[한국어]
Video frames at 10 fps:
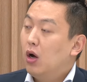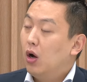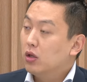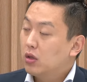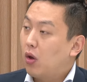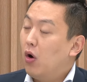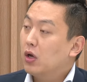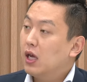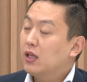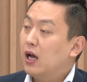어,
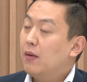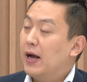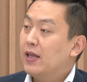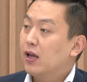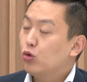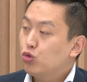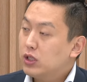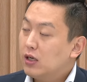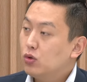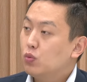거기에다가 만약에
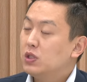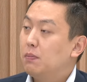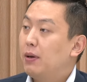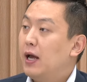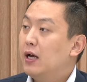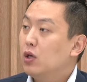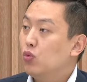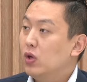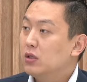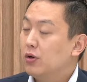투자를 좀
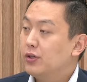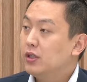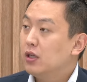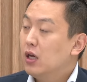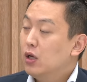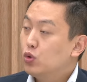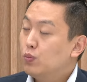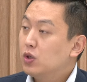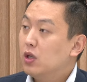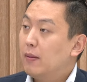집행하기 위해서는 음. 좀
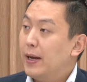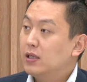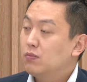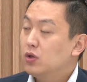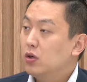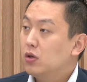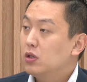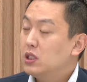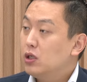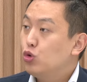전에 말씀드렸던
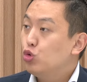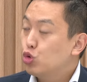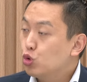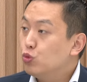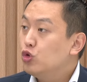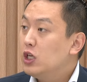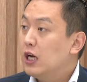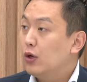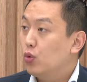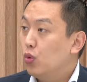신규
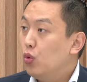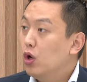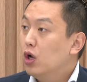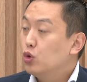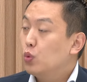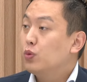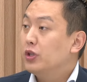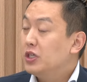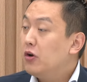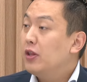주문이라도 음. 좀더
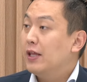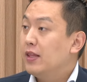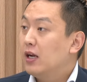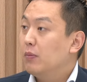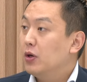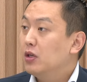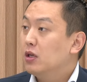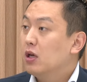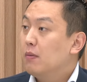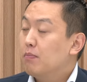늘어난다라면은
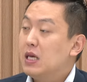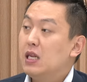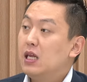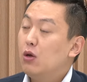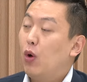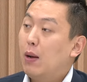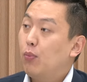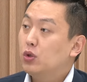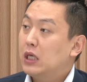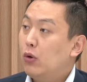음, 음. 미리
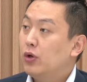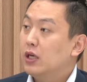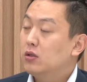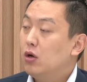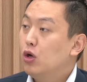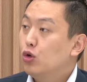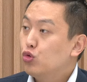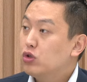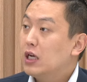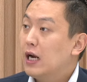확보 차원에서
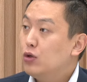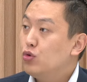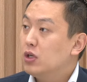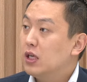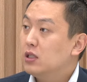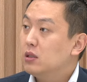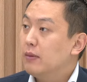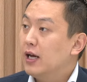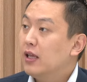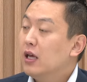투자를 할 수
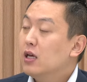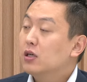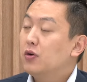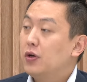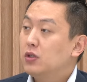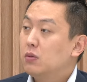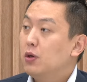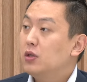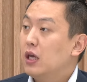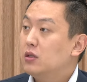있겠지만 음. 그러한
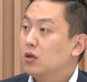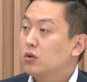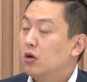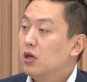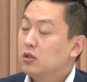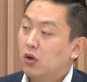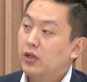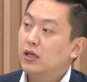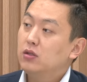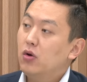측면에 있어서
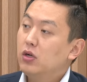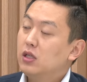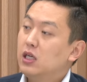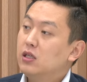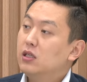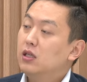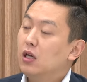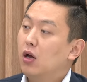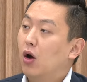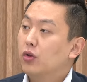선행성을 띠는
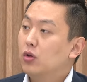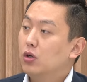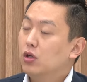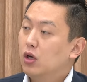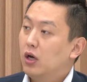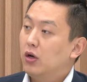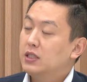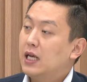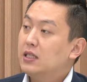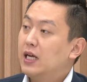어떤 어,
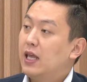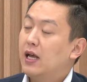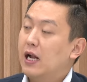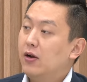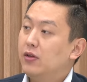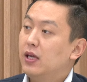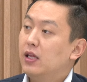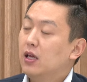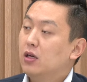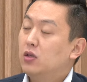생산에 관련된
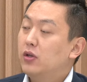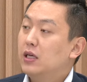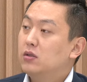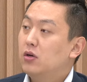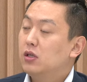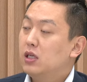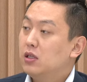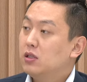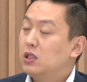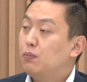선행성을
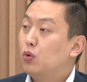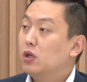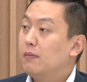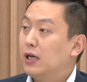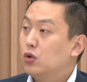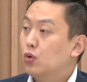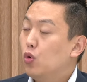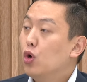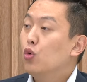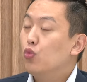띠는
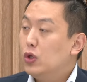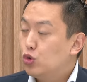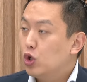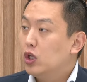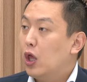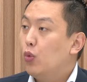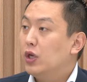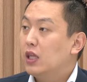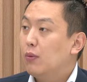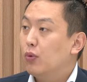지표들마저도 위축이 되고
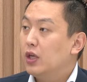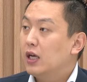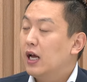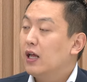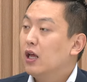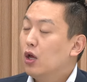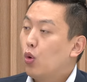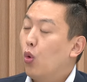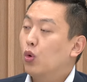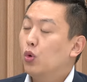있다 보니까 음.
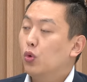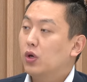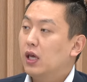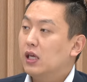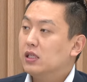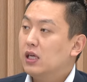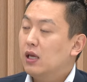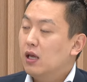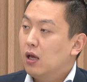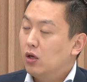공교롭게
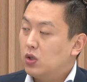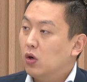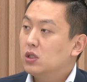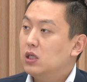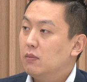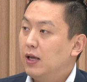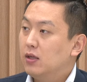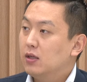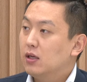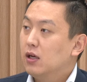이제 정치
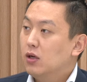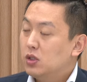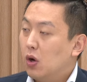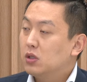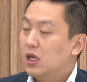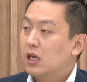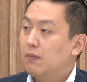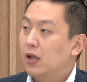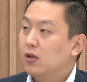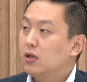이벤트, 음. 정책
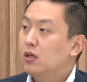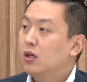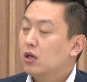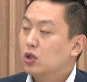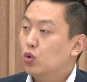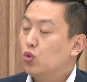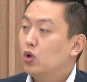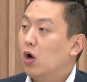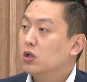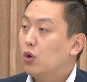이벤트, 그리고
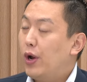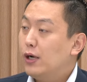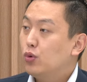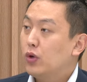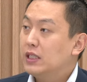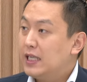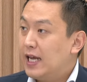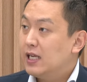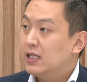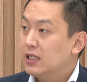경제 활동의 사이클에